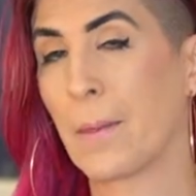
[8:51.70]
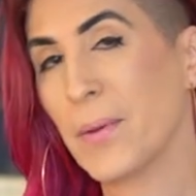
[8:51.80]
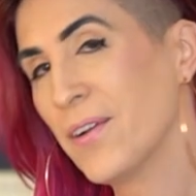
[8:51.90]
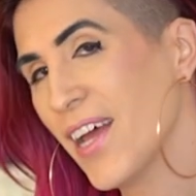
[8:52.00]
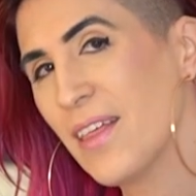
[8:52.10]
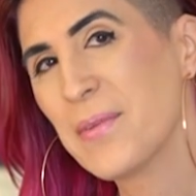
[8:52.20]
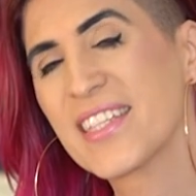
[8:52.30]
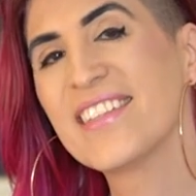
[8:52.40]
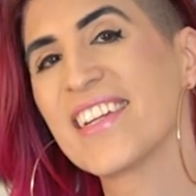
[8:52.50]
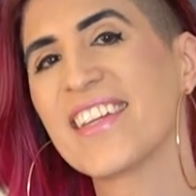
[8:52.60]
Pero nada más
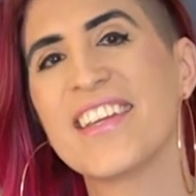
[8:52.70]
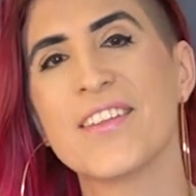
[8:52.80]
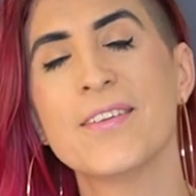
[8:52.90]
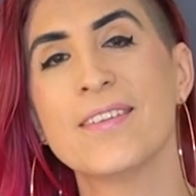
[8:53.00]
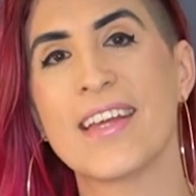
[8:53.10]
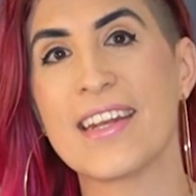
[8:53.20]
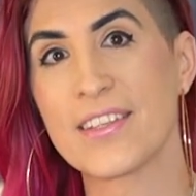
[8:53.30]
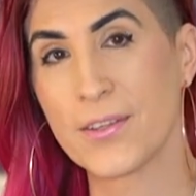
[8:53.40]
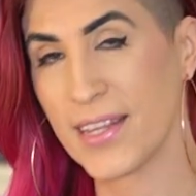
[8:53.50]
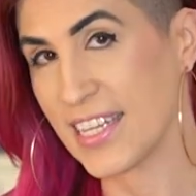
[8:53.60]
entretenido en
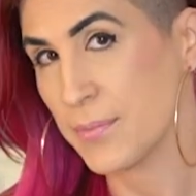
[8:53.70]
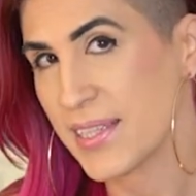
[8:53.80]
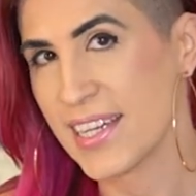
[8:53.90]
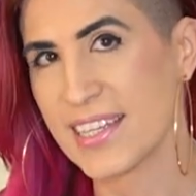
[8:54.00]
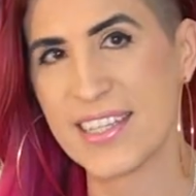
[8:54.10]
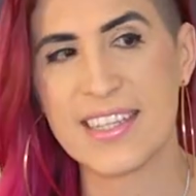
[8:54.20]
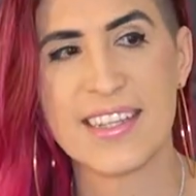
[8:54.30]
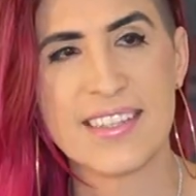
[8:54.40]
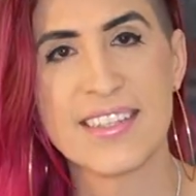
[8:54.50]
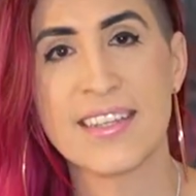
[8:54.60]
esto de las métricas del
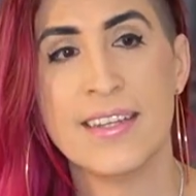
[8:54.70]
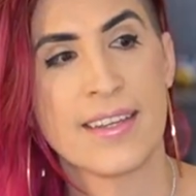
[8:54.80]
Internet